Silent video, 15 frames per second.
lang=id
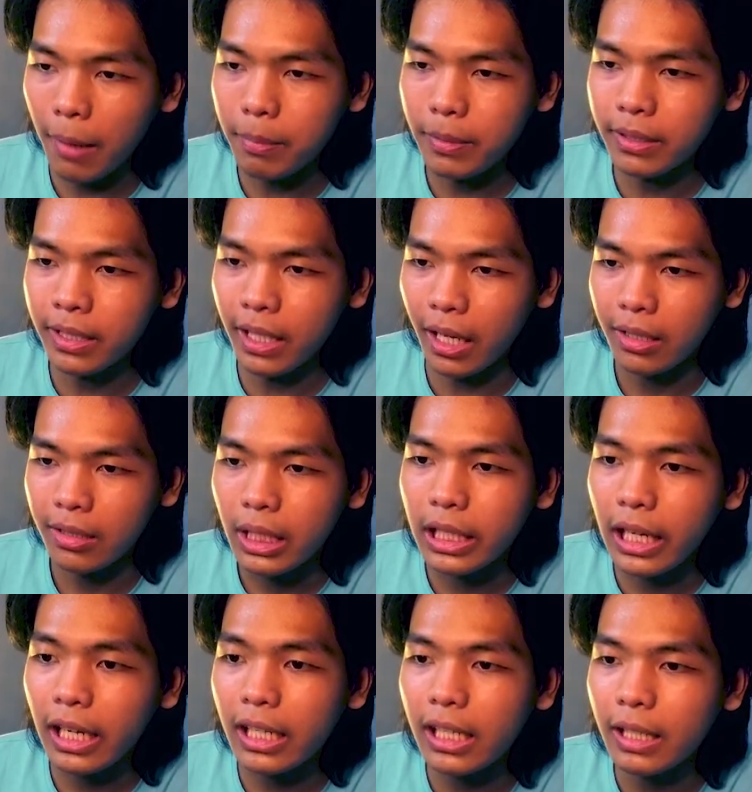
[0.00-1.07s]
habis nih ya?
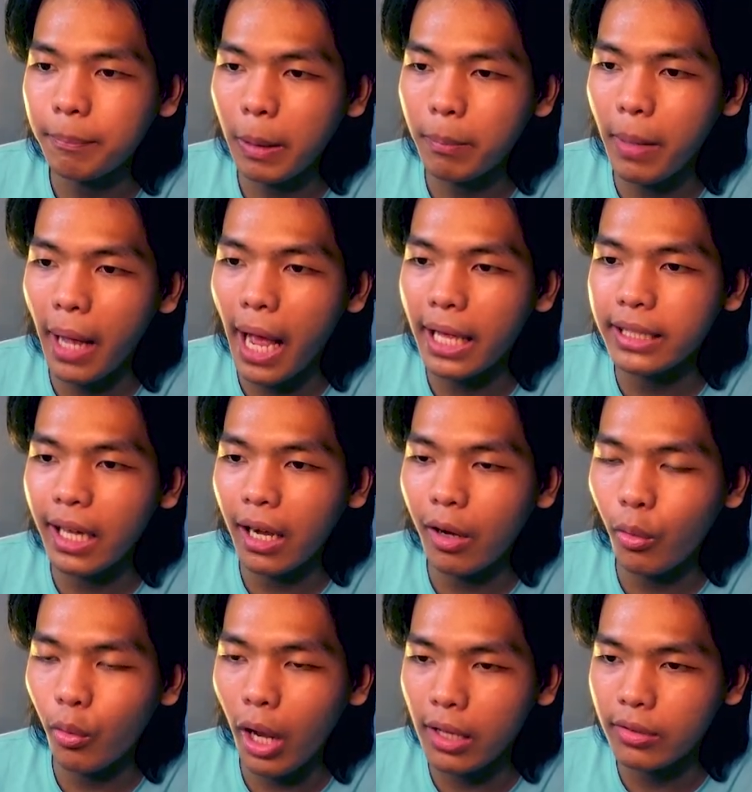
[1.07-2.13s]
Dikali lipat banyak
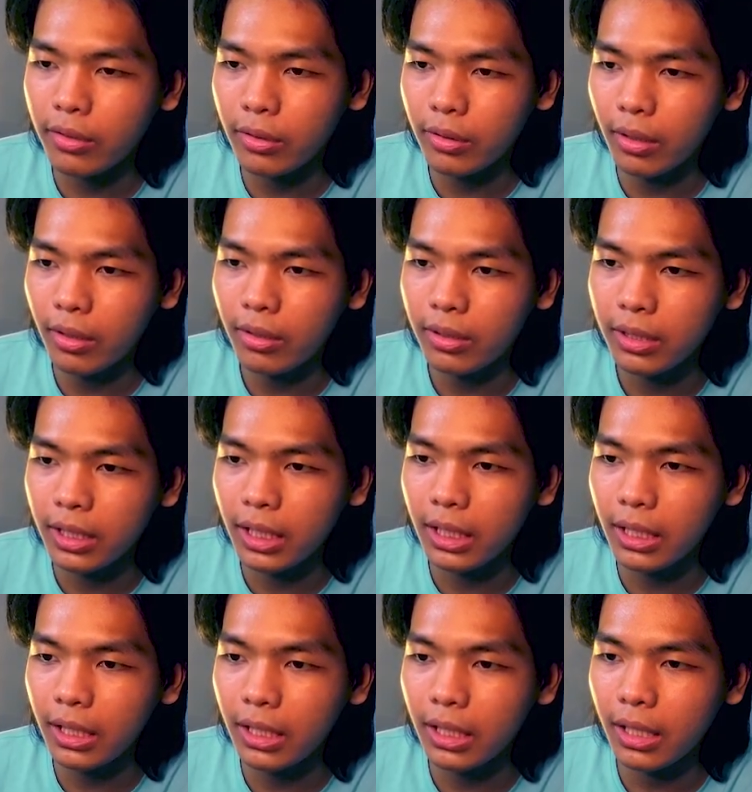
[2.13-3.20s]
loh langsung loh.
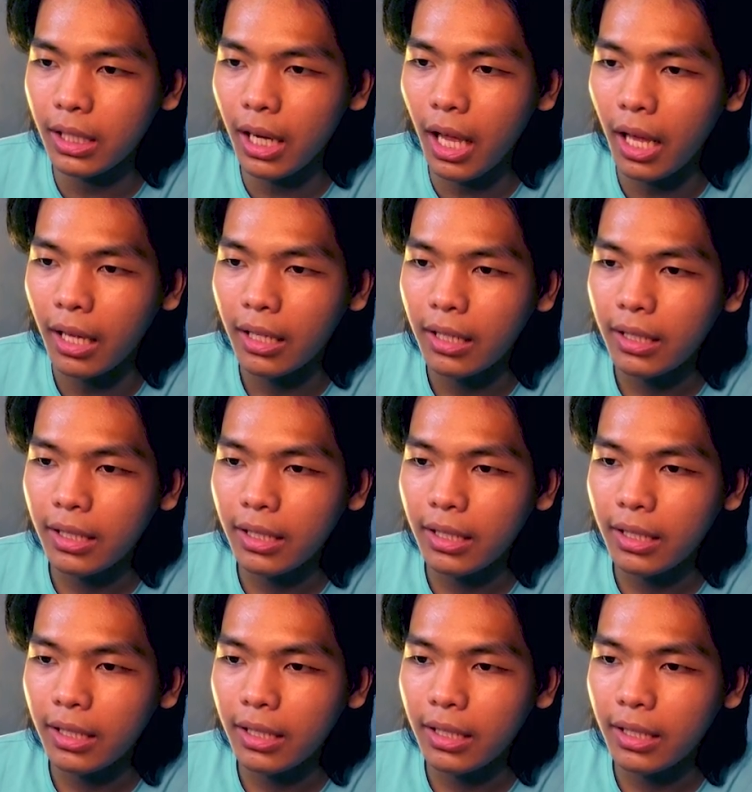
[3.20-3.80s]
Gila.